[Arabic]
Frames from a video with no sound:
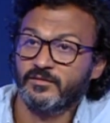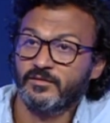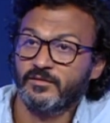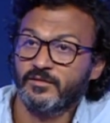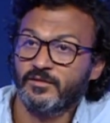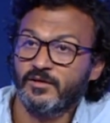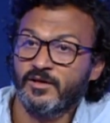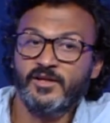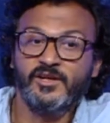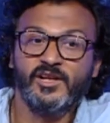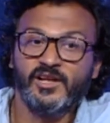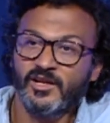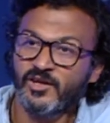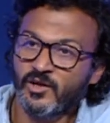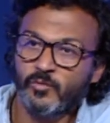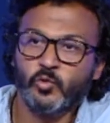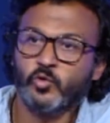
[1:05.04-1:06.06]
ازاي ان
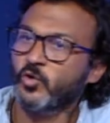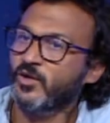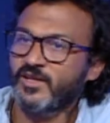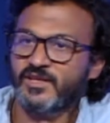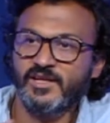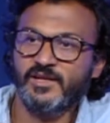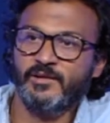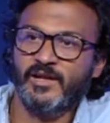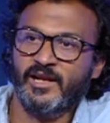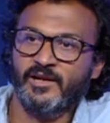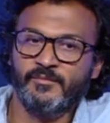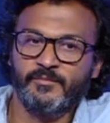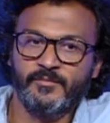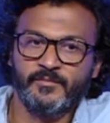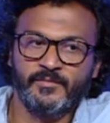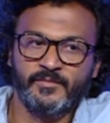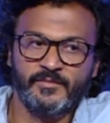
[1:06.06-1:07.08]
ان البطوله دي
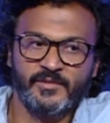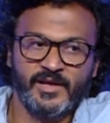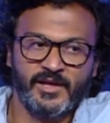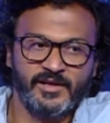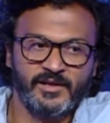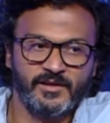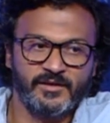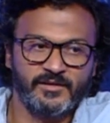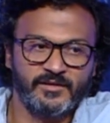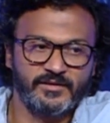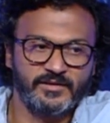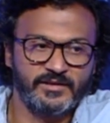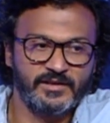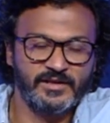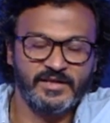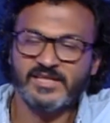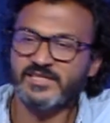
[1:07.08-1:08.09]
يعني يعني
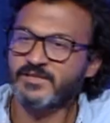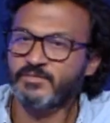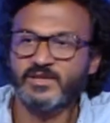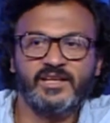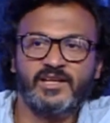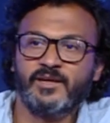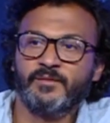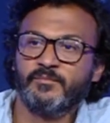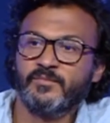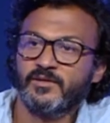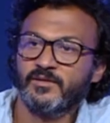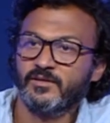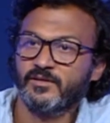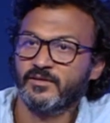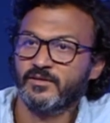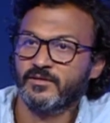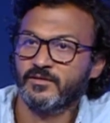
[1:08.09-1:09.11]
لازم تتجاب
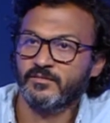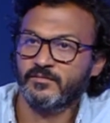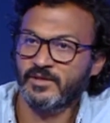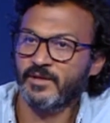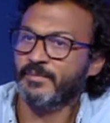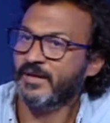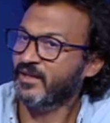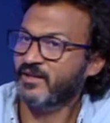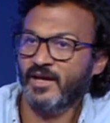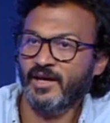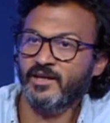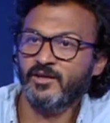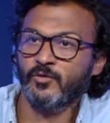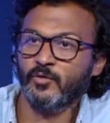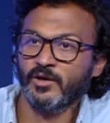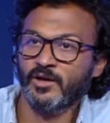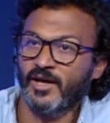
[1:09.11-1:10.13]
ده بجد
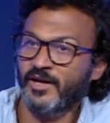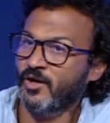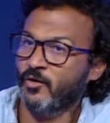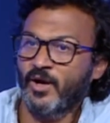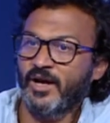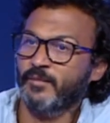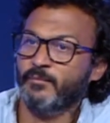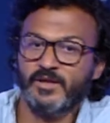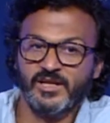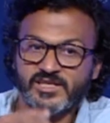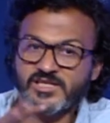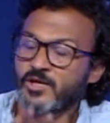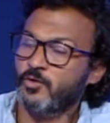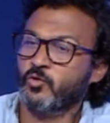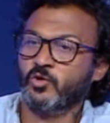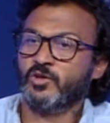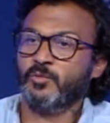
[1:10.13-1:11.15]
حقيقي والله انا واحد من الناس
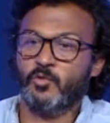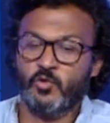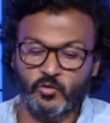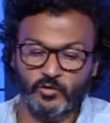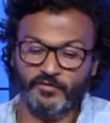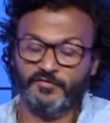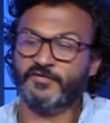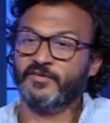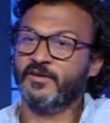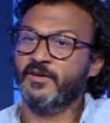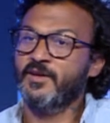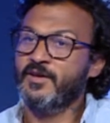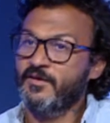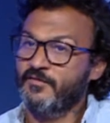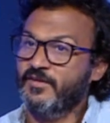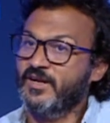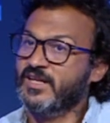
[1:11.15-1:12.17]
لو كنت موجود في
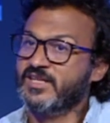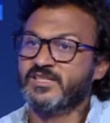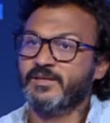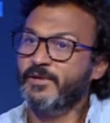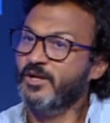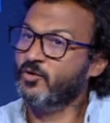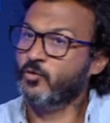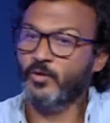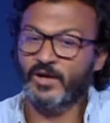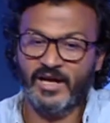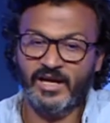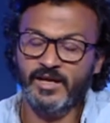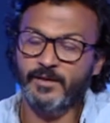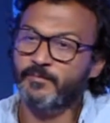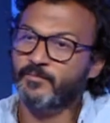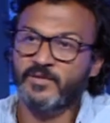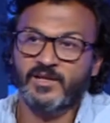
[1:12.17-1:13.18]
في نادي الزمالك
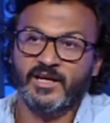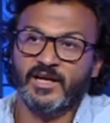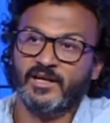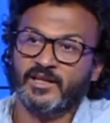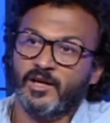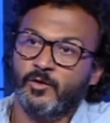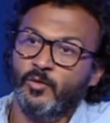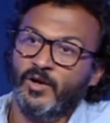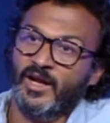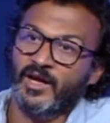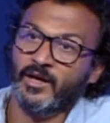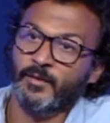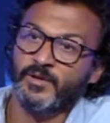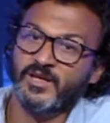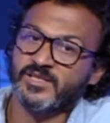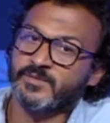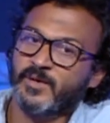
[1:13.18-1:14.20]
ولاعيب دي كانت اول
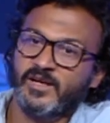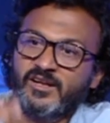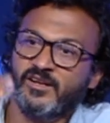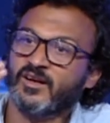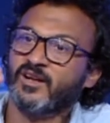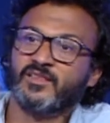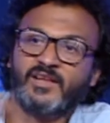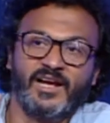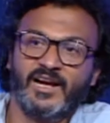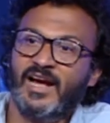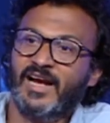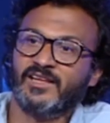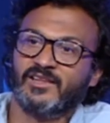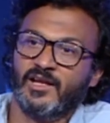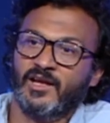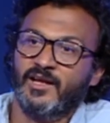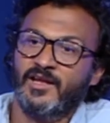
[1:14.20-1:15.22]
حاجه بالنسبه لي رد على
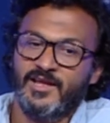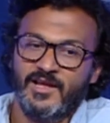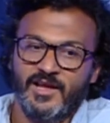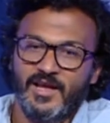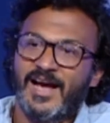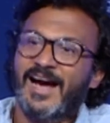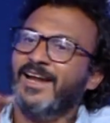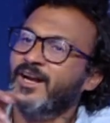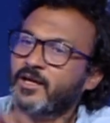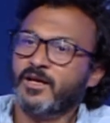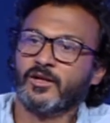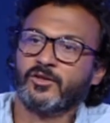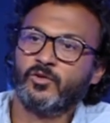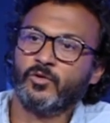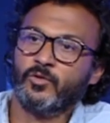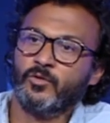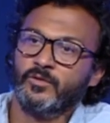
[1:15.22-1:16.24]
حتى على
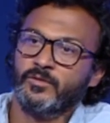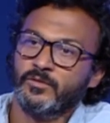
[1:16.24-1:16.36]
كارتيرو انت